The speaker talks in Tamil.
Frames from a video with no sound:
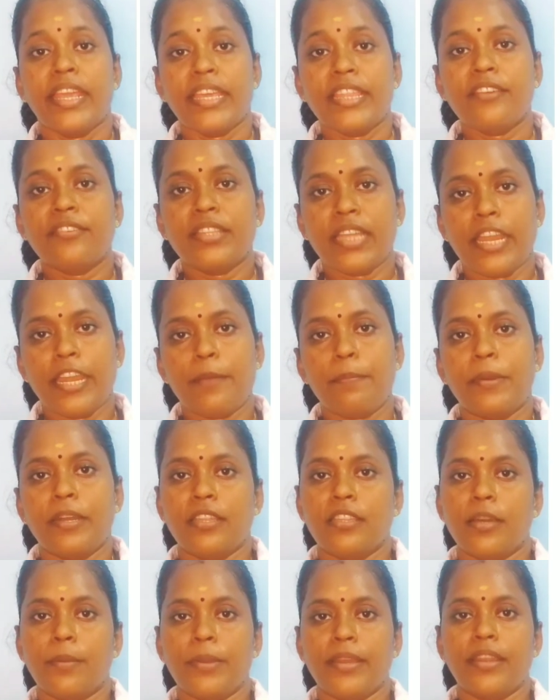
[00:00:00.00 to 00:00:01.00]
இது வந்து என்ன
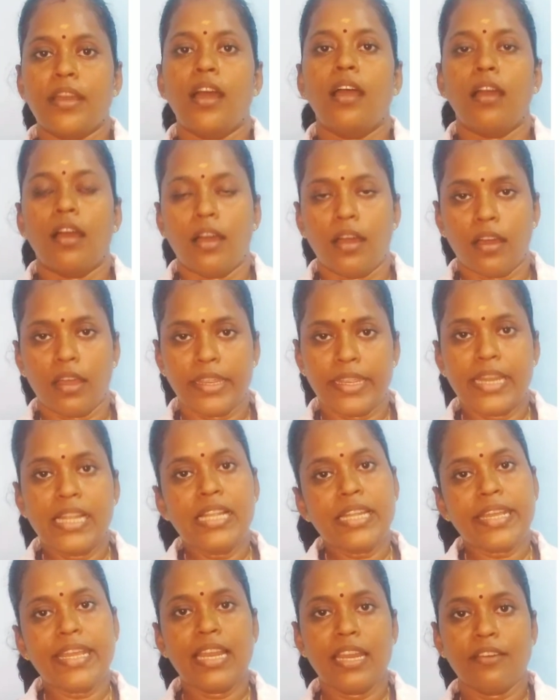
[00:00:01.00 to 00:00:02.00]
பண்ணுது அப்படின்னா
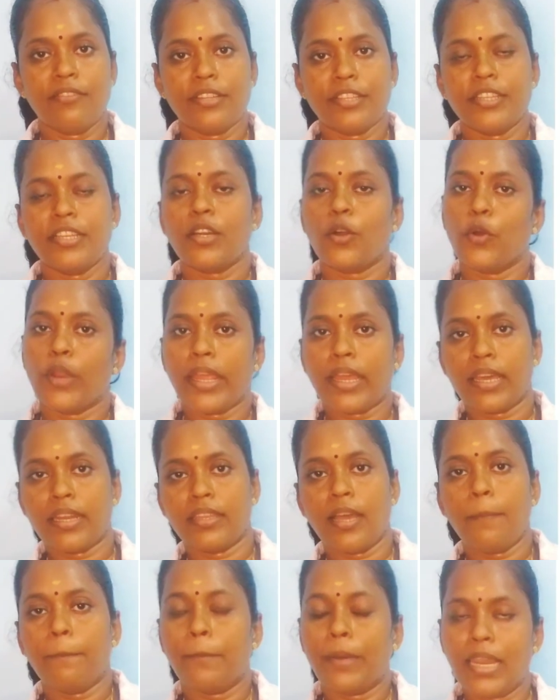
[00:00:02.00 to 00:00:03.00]
எல்டிஎல்ல வந்து
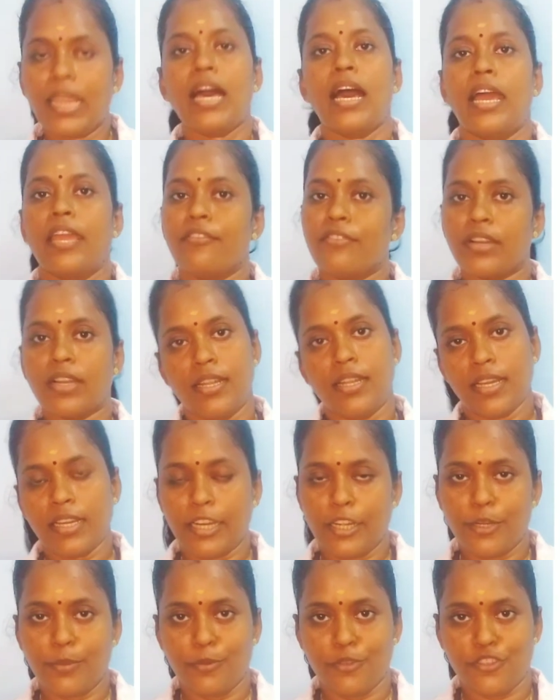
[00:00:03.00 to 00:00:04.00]
குறைக்கிறதா பல ஆய்வுகள்ல
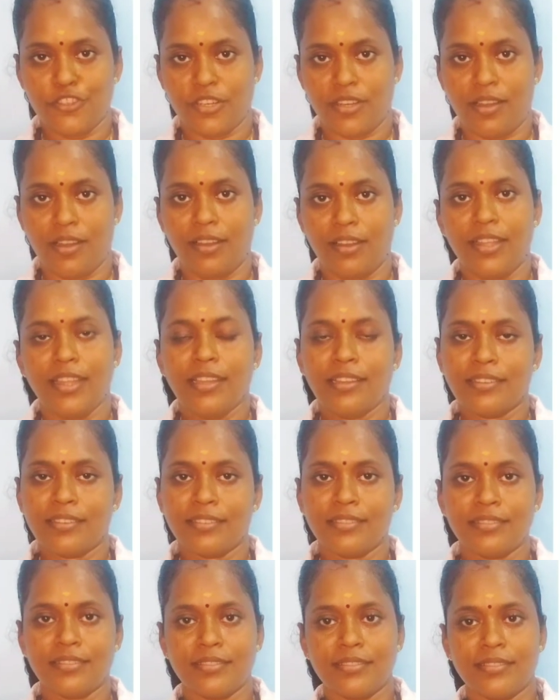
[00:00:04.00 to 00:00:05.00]
கண்டுபிடிச்சிருக்காங்க
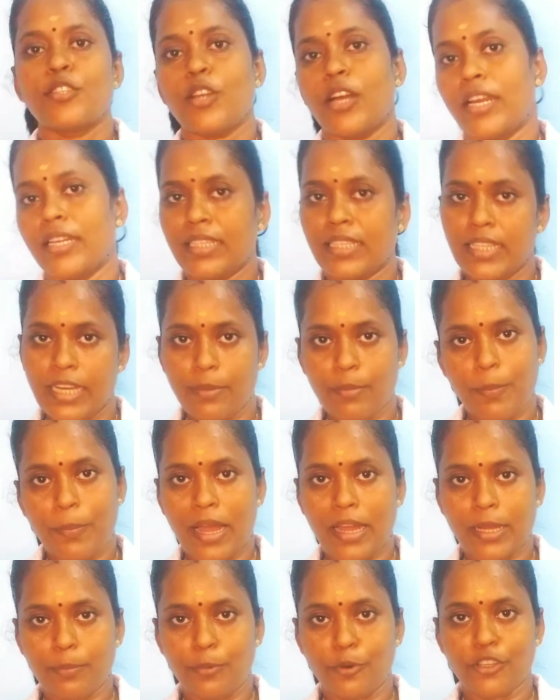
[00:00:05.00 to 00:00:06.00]
சோ அடுத்தது நம்ம
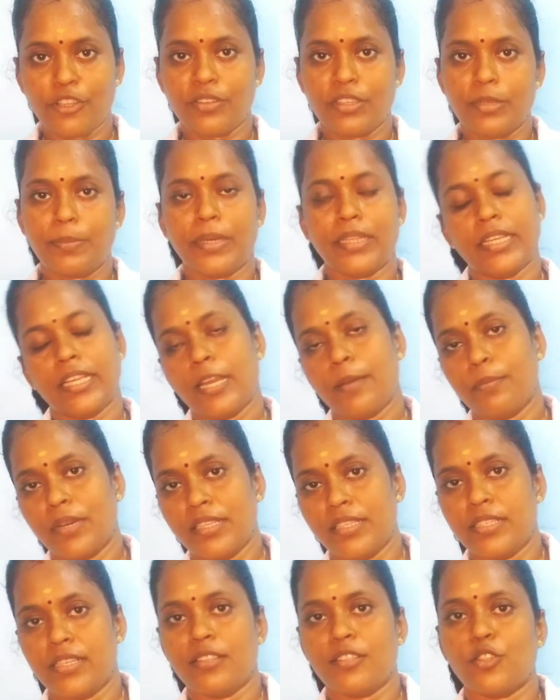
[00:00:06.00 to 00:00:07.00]
பார்க்க போறது வந்து பாத்தீங்கன்னா
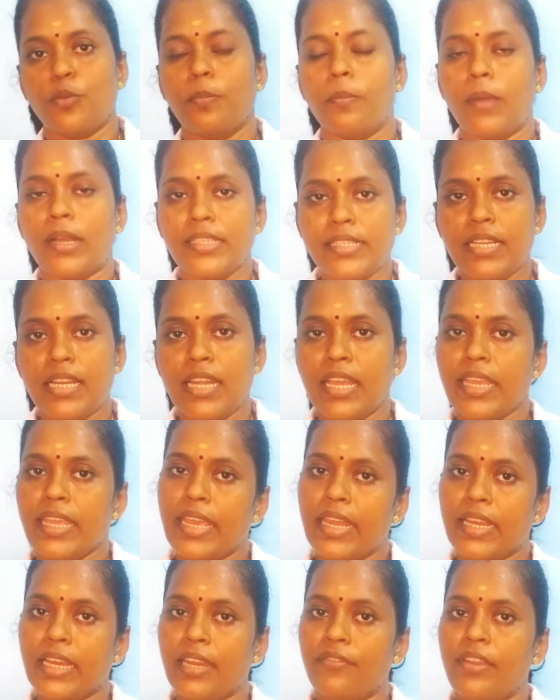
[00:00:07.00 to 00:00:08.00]
மஞ்சள் சோ மஞ்சள்ல
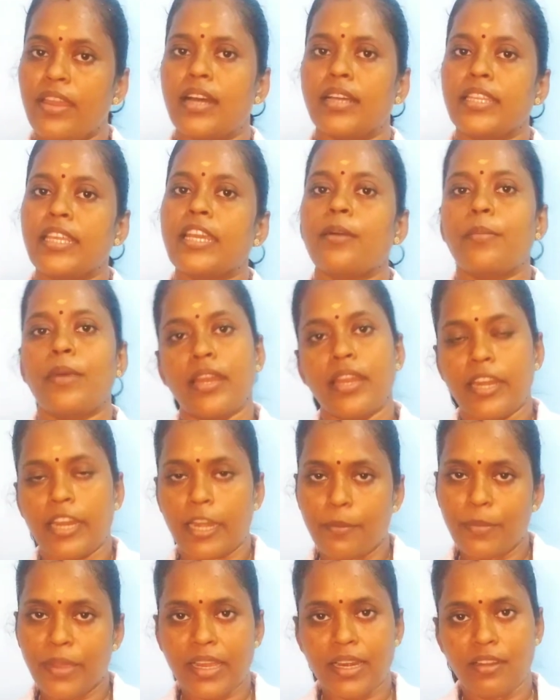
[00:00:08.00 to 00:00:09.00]
ஏற்கனவே அதிகமான
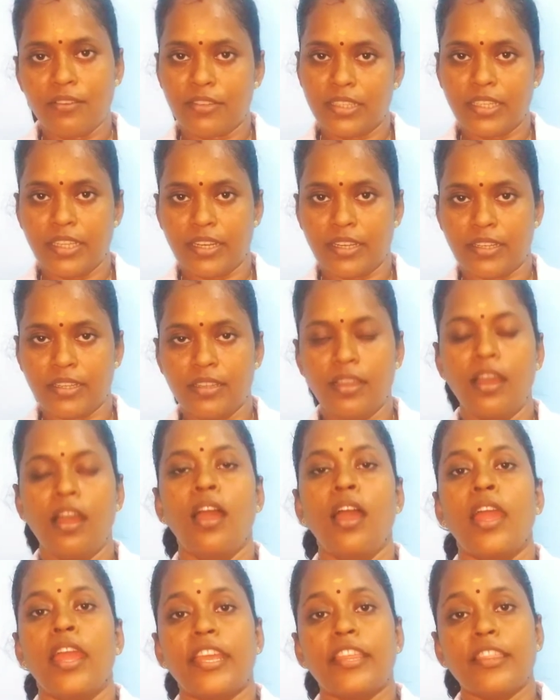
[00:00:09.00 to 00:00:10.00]
நன்மைகள் வந்து இருக்கு
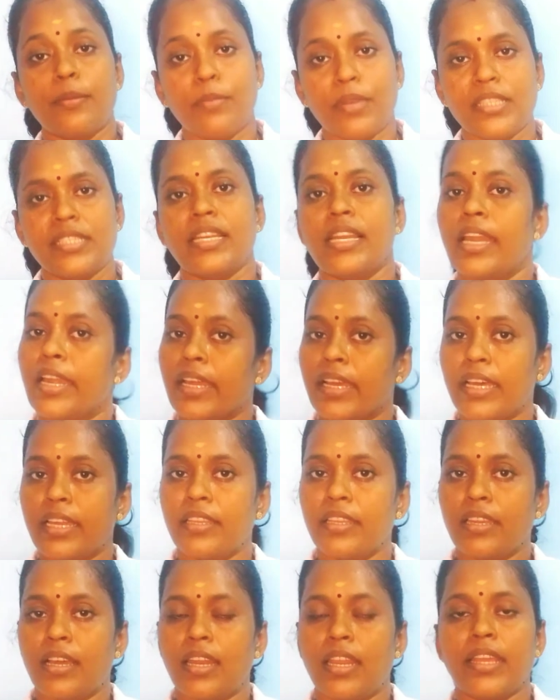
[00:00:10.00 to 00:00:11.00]
இந்த மஞ்சள்
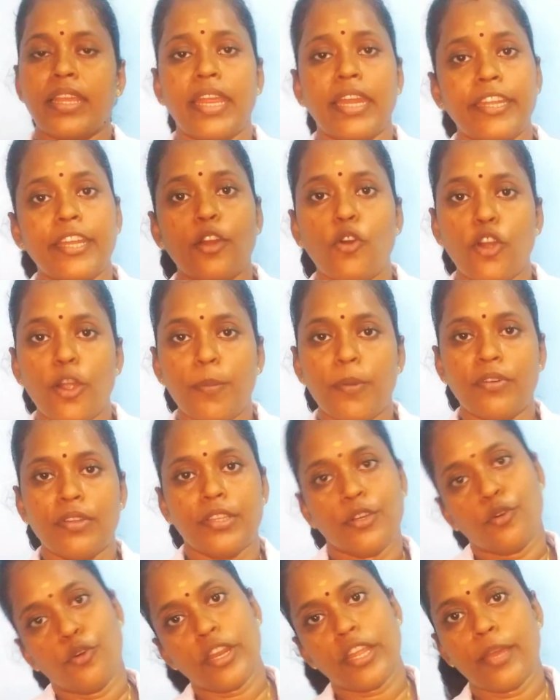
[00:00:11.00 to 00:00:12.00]
எடுக்கிறதுனால கெட்ட கொழுப்பை
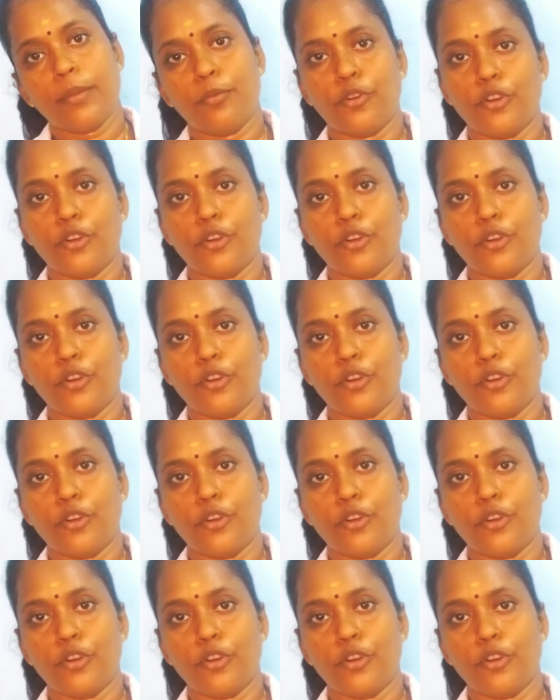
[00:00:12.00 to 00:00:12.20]
வந்து குறைக்க